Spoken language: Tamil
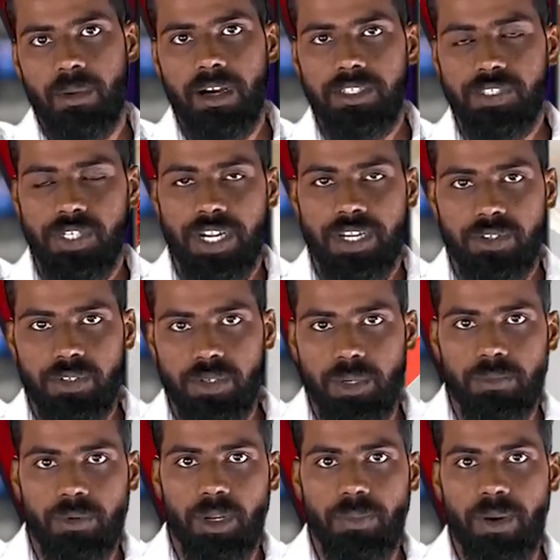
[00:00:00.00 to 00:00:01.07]
மகிழ்ச்சி
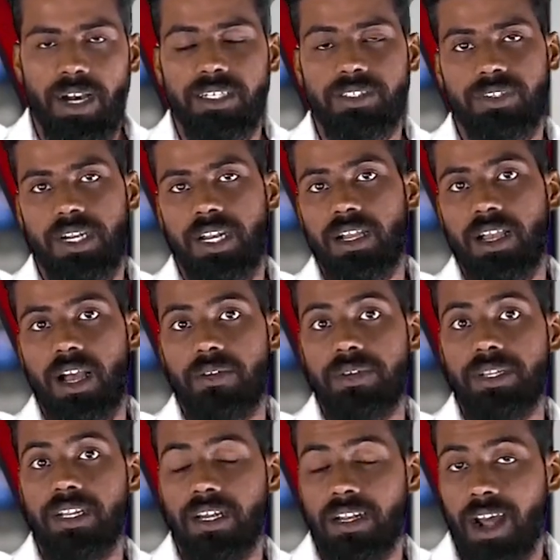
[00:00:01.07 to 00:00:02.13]
அடைகின்றோம் குறிப்பாக ஸ்ரீலங்காவின்